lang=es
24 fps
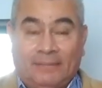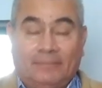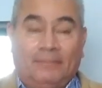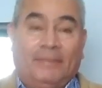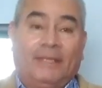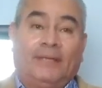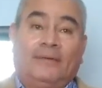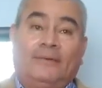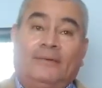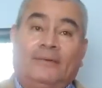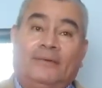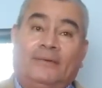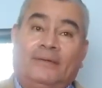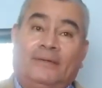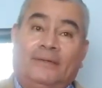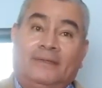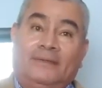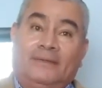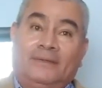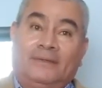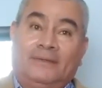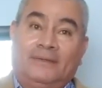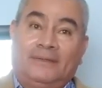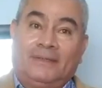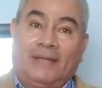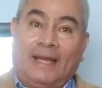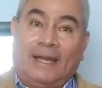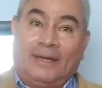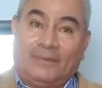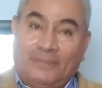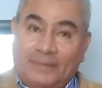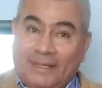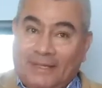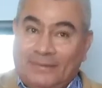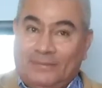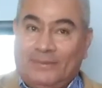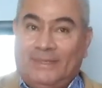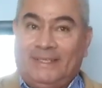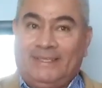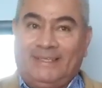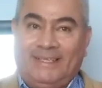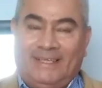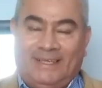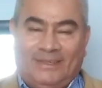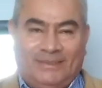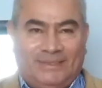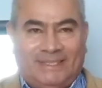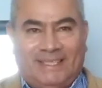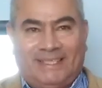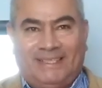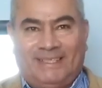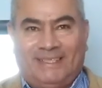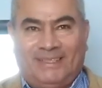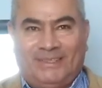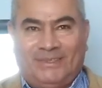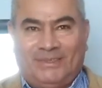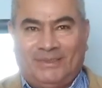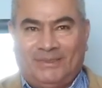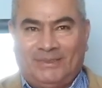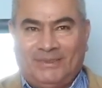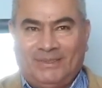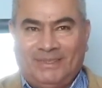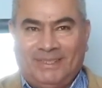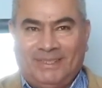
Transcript: Pero algunas fuentes nos han dicho